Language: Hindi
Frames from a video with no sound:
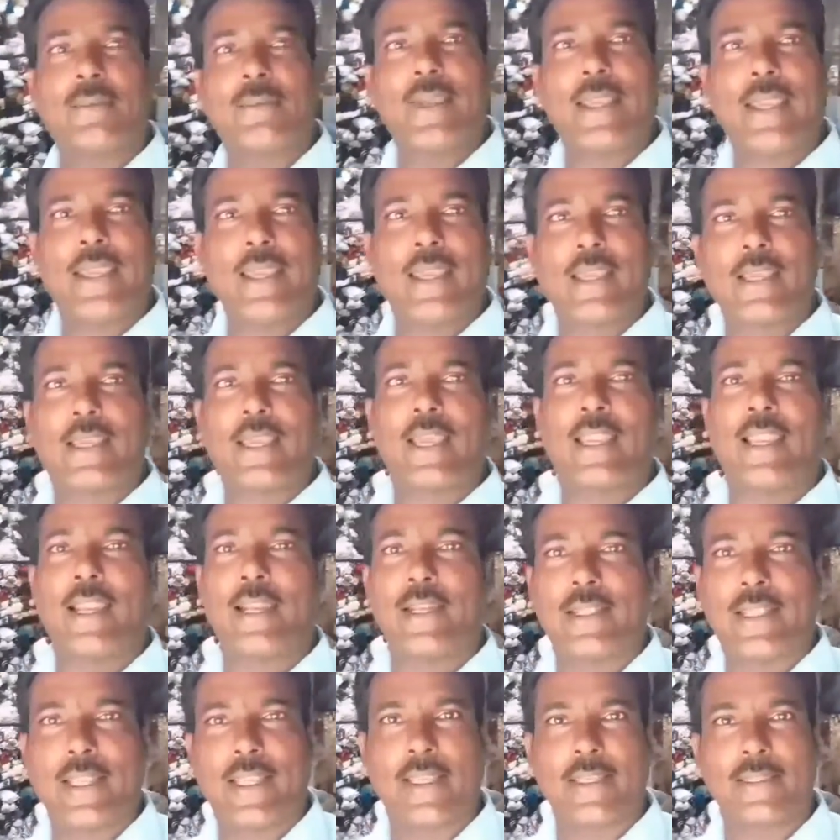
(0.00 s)
रेट में है क्या
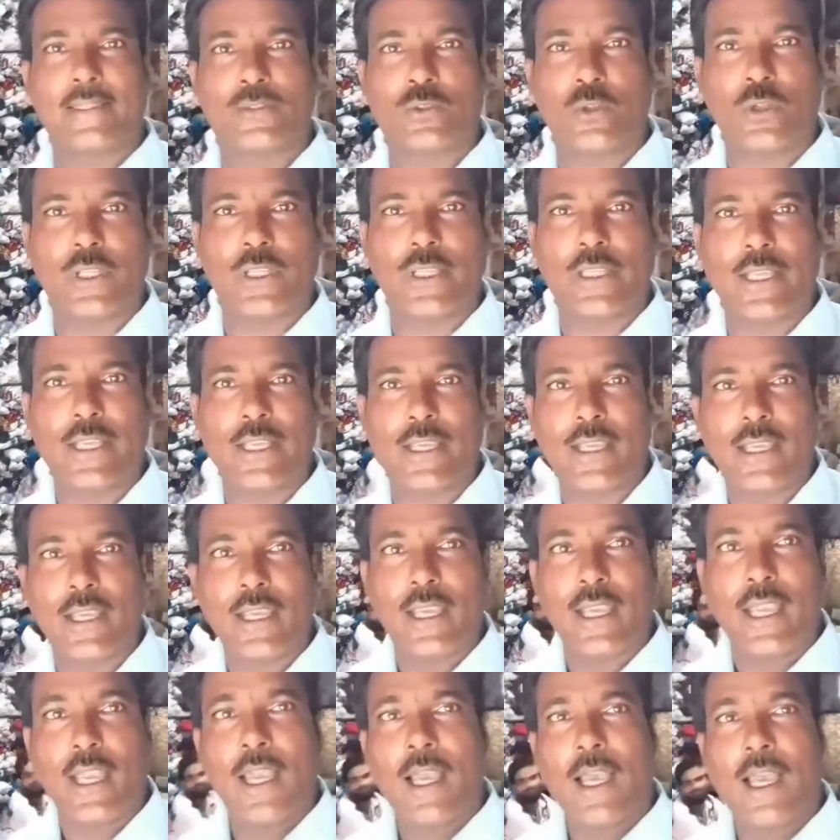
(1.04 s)
रेट तेज़ तो नहीं
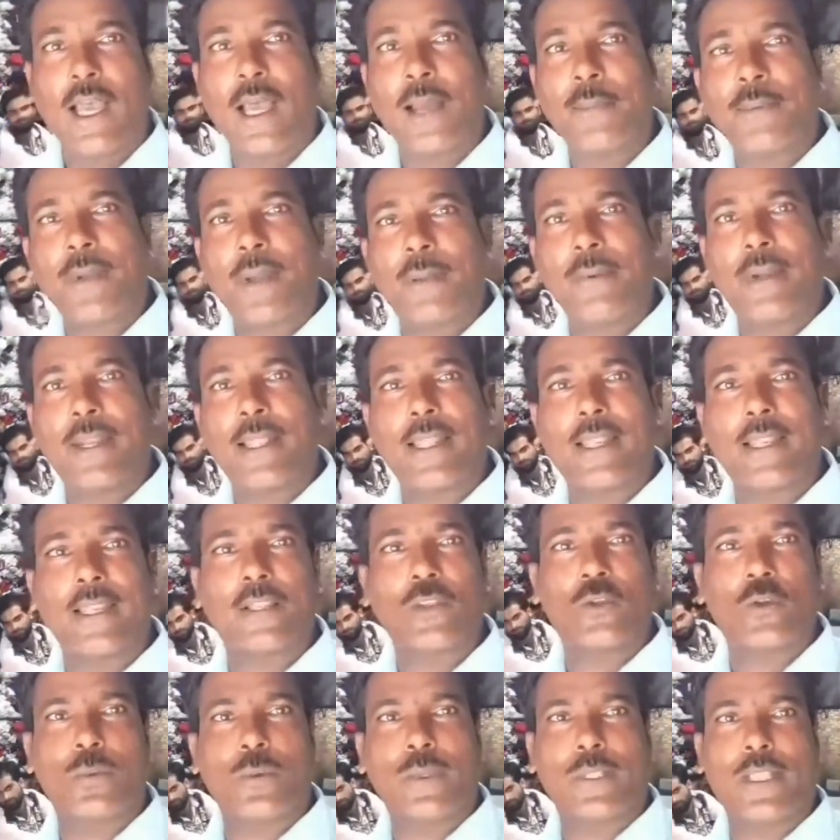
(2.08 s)
है आप कमेंट करके
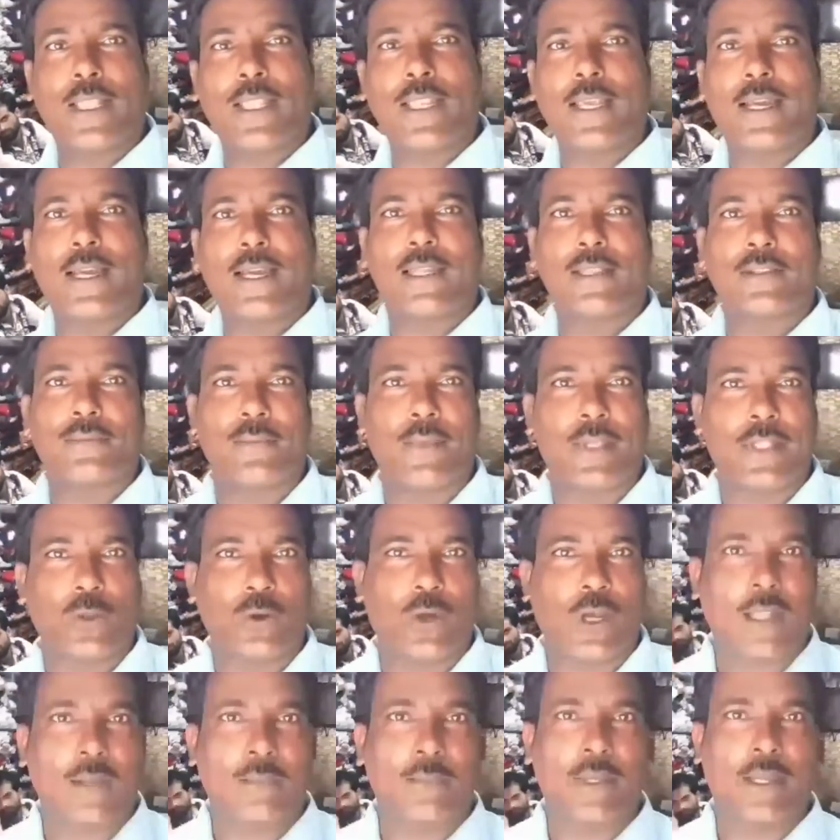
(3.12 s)
ज़रूर बताना अगर इसमें
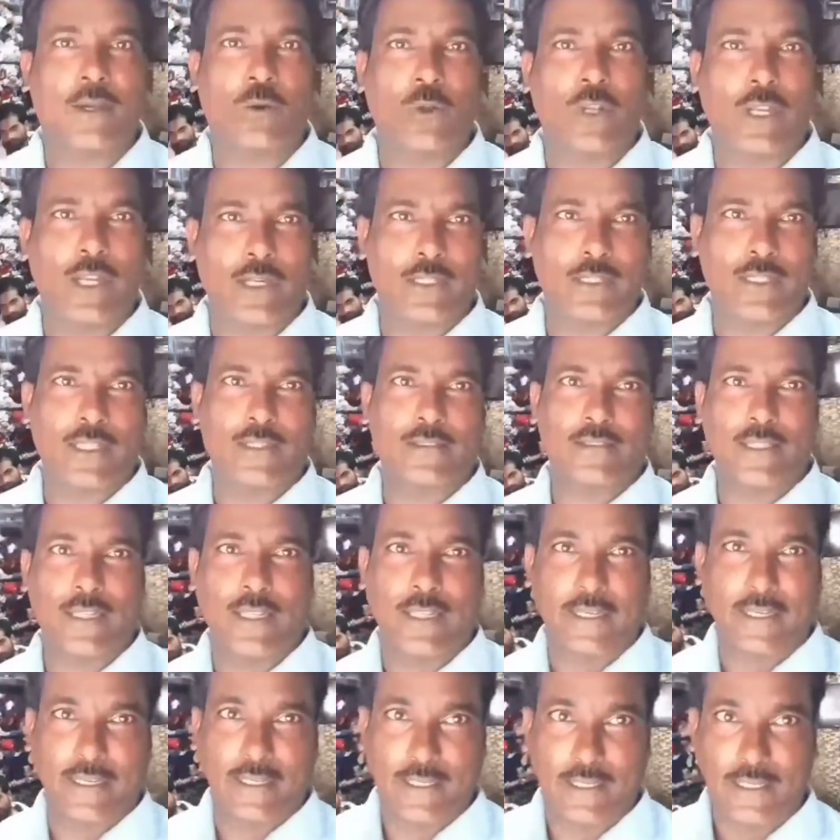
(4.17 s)
दुकान में कोई रेट तेज़ के
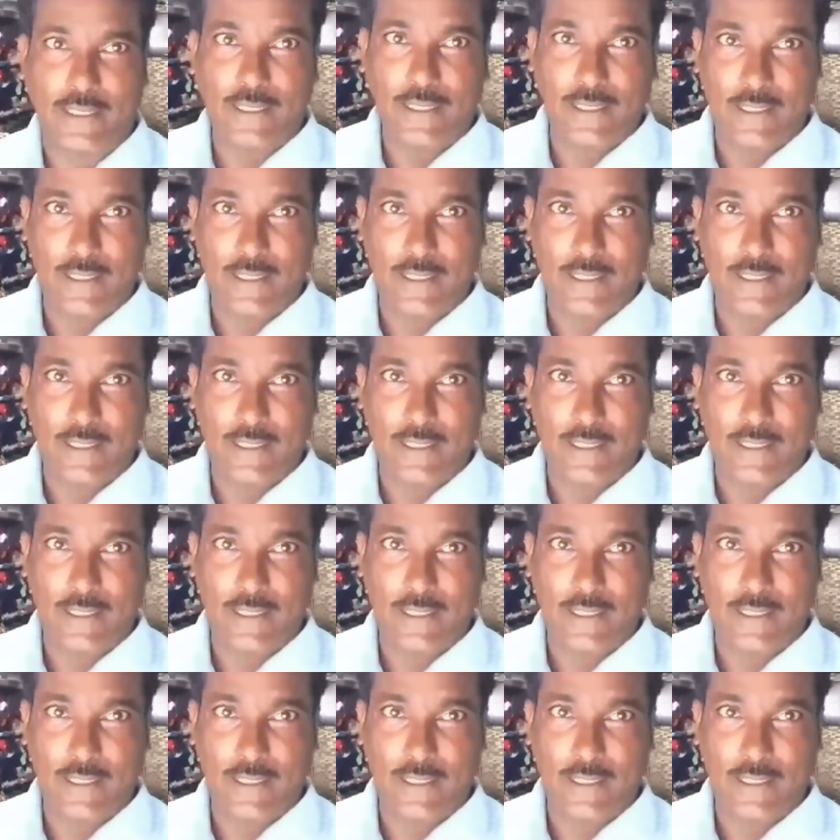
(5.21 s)
लगे